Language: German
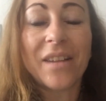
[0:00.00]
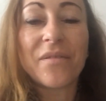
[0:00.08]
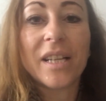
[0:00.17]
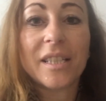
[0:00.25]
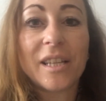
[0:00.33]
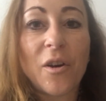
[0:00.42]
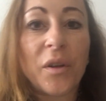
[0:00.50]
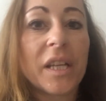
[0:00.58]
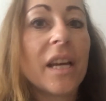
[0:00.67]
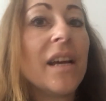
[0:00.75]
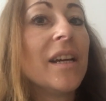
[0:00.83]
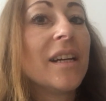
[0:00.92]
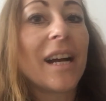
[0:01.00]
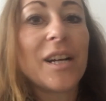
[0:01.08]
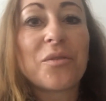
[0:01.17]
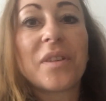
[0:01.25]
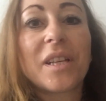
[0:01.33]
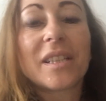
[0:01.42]
dann weiß ich auch nicht.
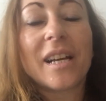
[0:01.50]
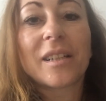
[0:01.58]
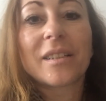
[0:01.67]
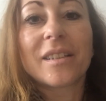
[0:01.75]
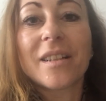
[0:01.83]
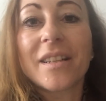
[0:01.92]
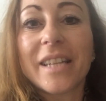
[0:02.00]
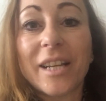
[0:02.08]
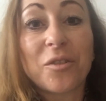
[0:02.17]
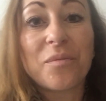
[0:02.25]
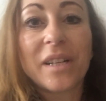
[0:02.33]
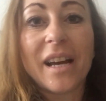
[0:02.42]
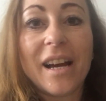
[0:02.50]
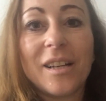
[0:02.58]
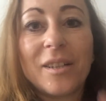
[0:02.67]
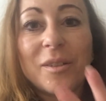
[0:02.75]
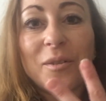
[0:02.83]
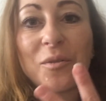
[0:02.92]
Also wie gesagt, denkt drüber nach,
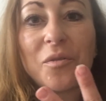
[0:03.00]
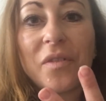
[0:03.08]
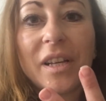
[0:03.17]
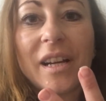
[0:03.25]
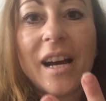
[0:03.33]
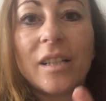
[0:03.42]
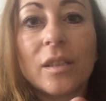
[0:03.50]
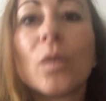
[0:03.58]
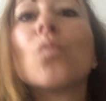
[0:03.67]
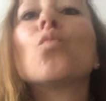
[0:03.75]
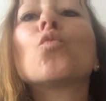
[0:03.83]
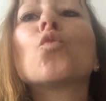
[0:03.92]
go vegan,